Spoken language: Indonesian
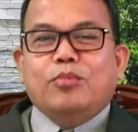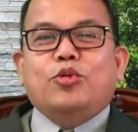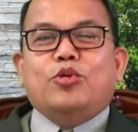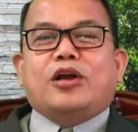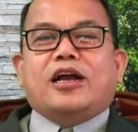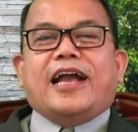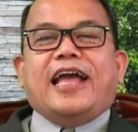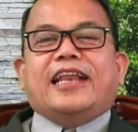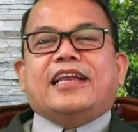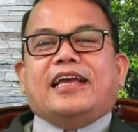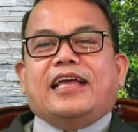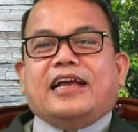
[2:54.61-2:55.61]

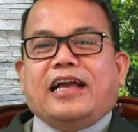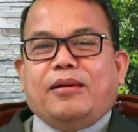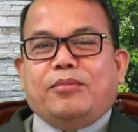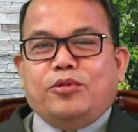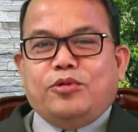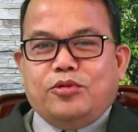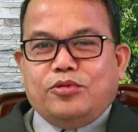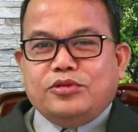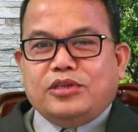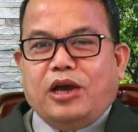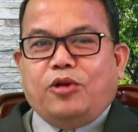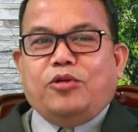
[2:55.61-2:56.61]
Bukankah
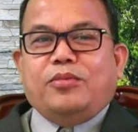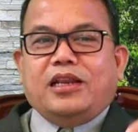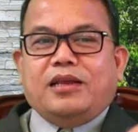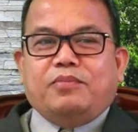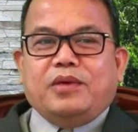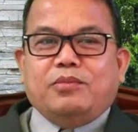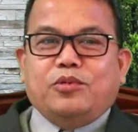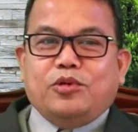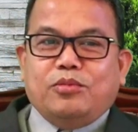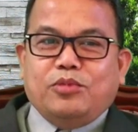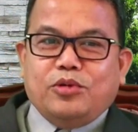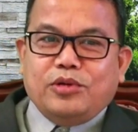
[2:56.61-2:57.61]
kamu jauh melebihi
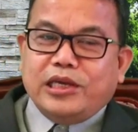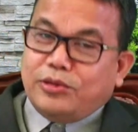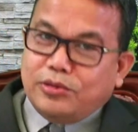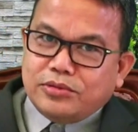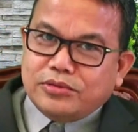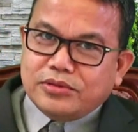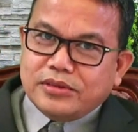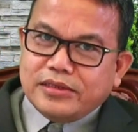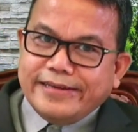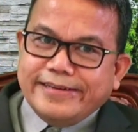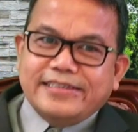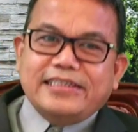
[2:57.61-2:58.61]
burung-burung itu?
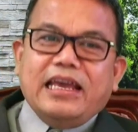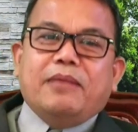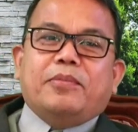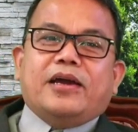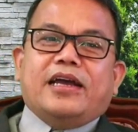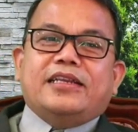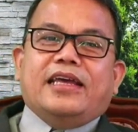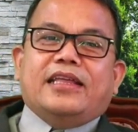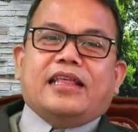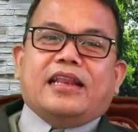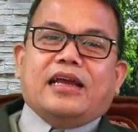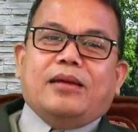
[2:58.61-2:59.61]
Siapakah di
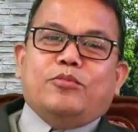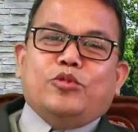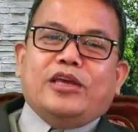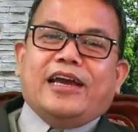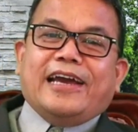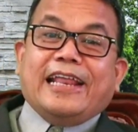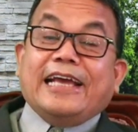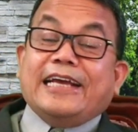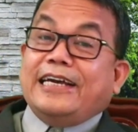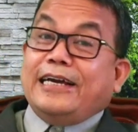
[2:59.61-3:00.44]
antara kamu yang karena